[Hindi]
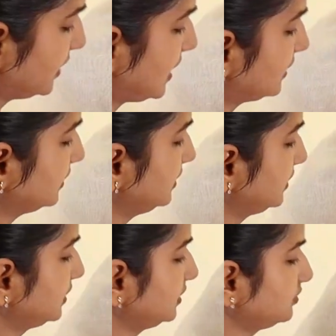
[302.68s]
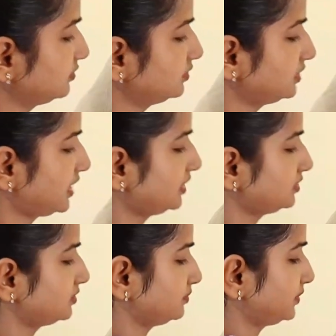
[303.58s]
बना देते हैं तो वो
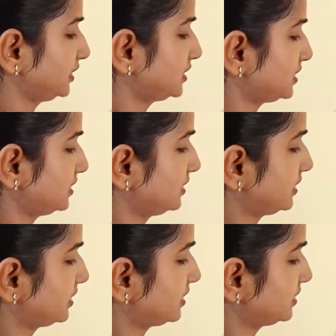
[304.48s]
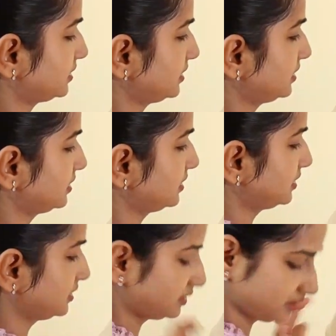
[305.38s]
लाइन पता चलता है यहाँ से
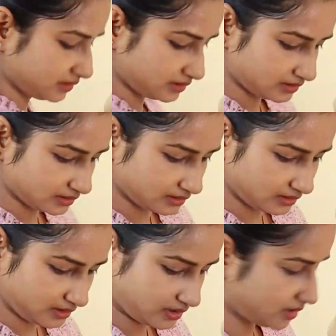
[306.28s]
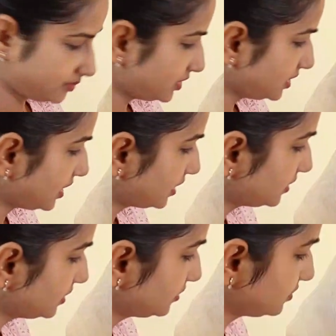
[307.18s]
ठीक है एक यहाँ पर लगा
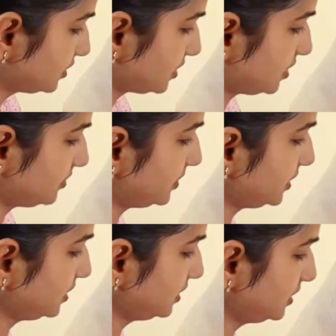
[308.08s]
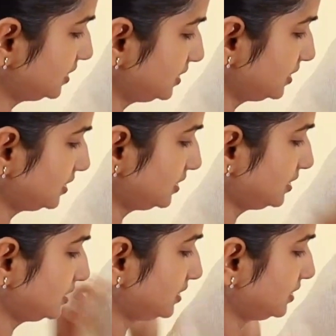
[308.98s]
देते हैं क्योंकि यहाँ पर
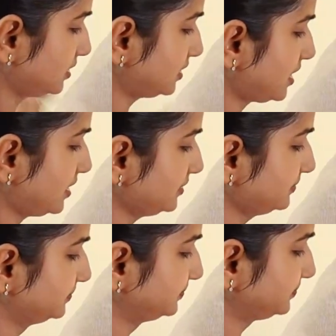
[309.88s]
खींचता है